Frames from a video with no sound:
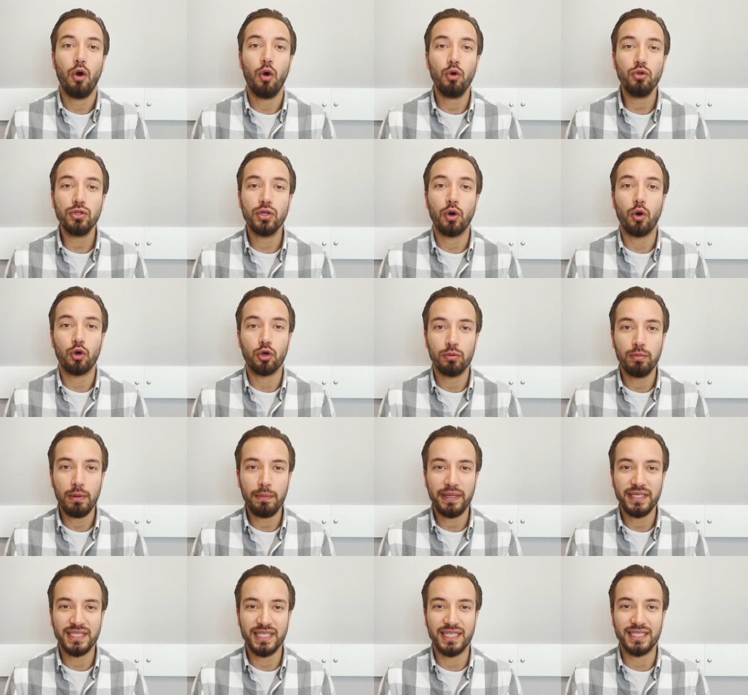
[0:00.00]
O da
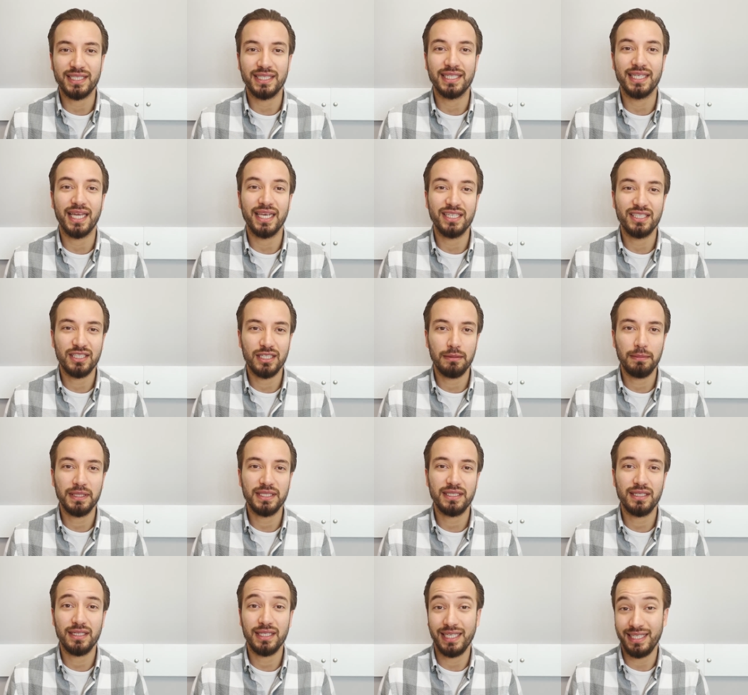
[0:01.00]
okuma becerisinin
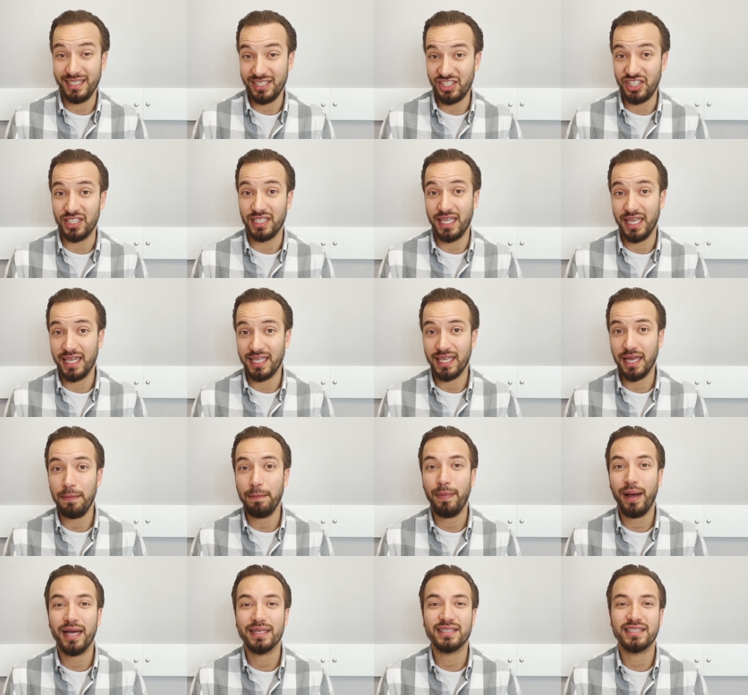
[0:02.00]
geliştirilmesi için
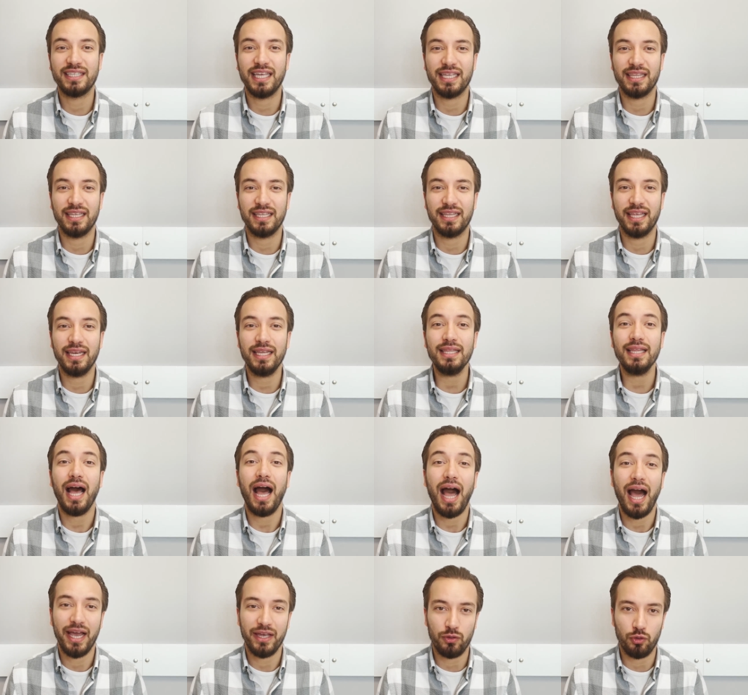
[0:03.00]
gereken bazı
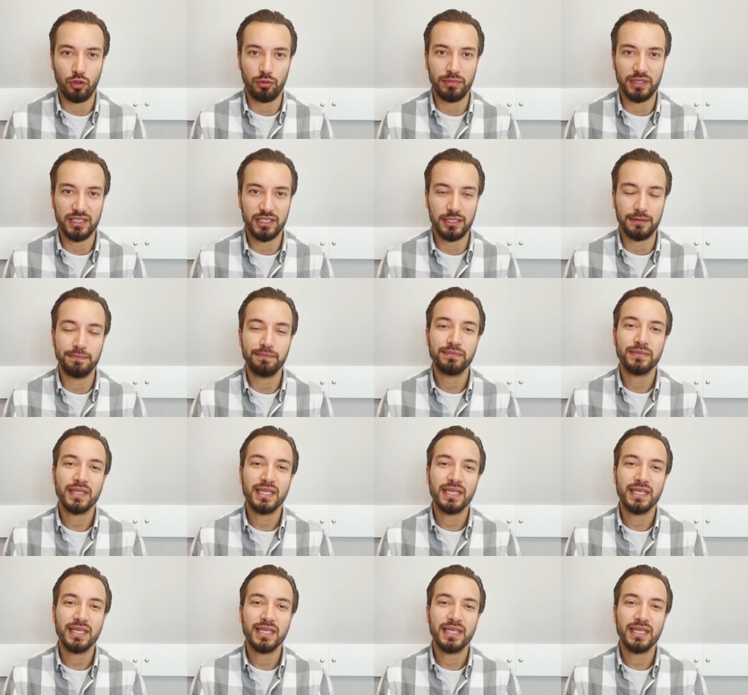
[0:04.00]
tekniklerin aynı olması.